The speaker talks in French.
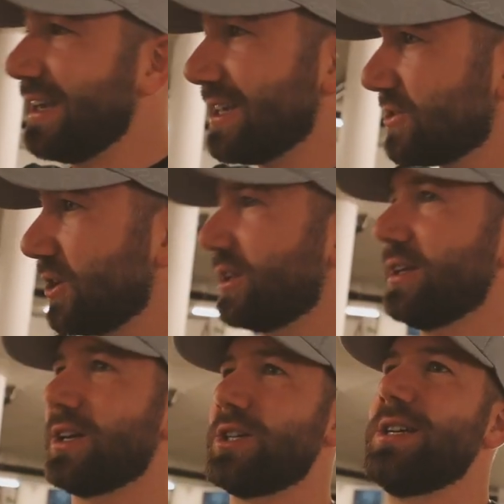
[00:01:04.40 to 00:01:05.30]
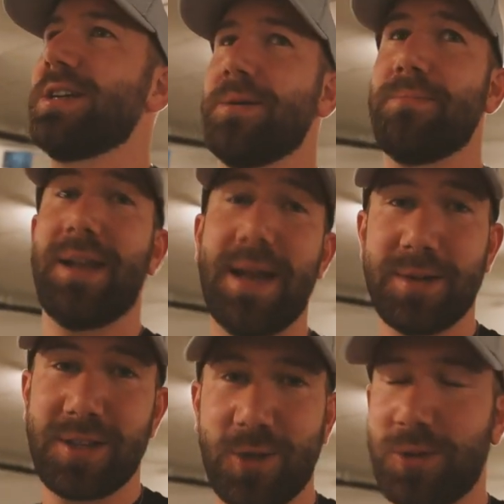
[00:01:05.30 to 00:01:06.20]
les stocks d'énergie. Mais là,
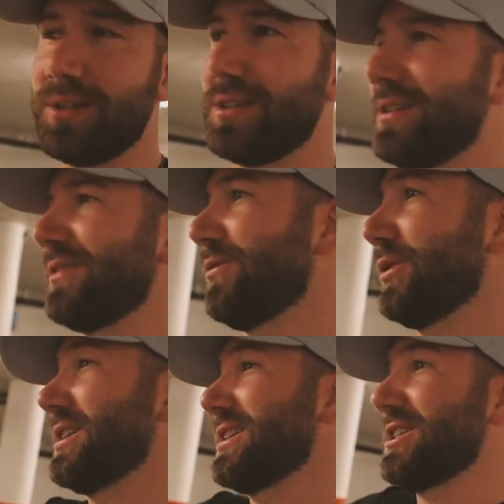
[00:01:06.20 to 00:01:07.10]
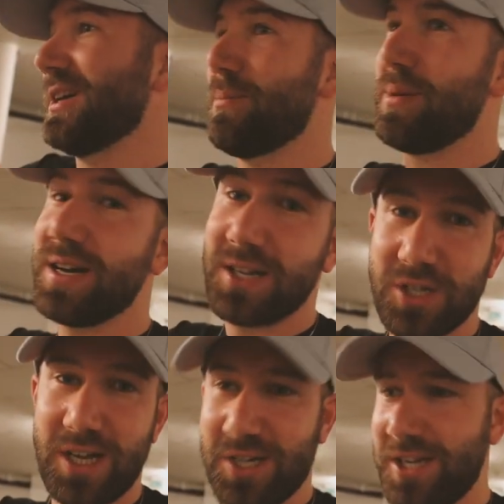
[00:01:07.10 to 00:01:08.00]
maintenant, vu qu'ils étaient déjà bien
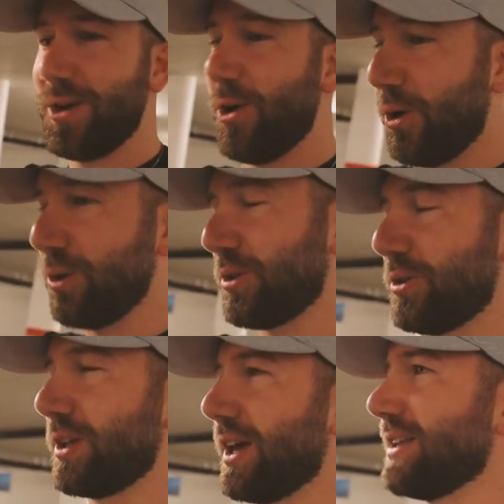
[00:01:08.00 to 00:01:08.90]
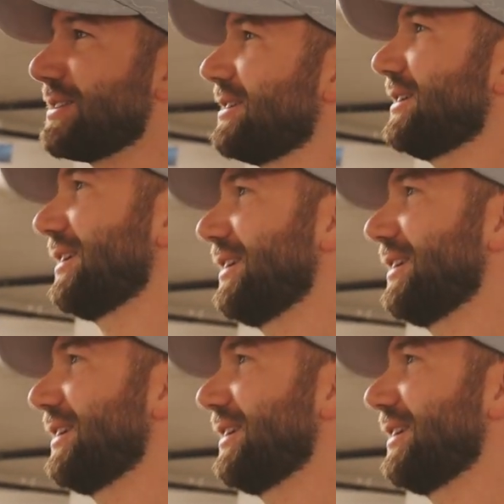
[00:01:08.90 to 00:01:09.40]
rechargés en rentrant de Crète,